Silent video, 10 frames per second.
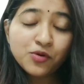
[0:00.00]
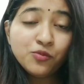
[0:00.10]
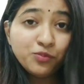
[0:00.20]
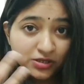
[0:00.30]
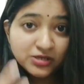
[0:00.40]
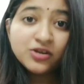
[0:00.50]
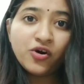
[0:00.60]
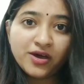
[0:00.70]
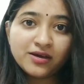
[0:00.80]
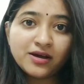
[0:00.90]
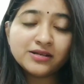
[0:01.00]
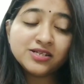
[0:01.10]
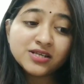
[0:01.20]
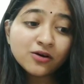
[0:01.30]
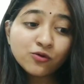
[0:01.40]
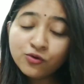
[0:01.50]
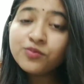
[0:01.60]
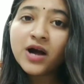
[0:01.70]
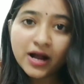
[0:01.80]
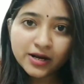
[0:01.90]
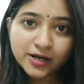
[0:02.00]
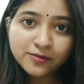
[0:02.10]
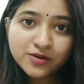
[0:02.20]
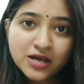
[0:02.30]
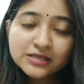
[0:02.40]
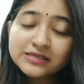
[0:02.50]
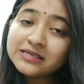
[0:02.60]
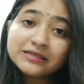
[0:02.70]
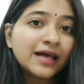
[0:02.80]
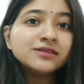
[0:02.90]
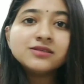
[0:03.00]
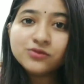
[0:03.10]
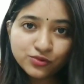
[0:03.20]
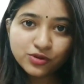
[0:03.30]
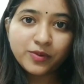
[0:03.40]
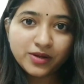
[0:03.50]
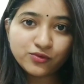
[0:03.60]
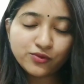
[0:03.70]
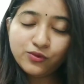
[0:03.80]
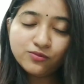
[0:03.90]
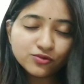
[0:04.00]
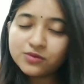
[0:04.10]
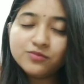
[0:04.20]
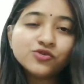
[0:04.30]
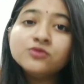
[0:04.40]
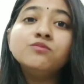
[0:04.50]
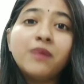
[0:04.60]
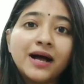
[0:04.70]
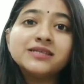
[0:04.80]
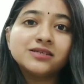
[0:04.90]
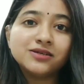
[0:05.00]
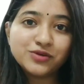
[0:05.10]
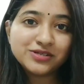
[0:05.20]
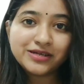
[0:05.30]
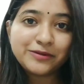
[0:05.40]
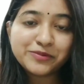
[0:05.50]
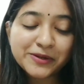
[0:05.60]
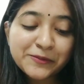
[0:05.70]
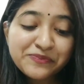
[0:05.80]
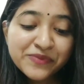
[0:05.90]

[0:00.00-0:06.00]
এবং বার্ন হয় আর সেটা খুব খারাপ স্কিন ক্যান্সারও হতে পারে ওরকম ওটা ভীষণ বাজে ওই টাইপটা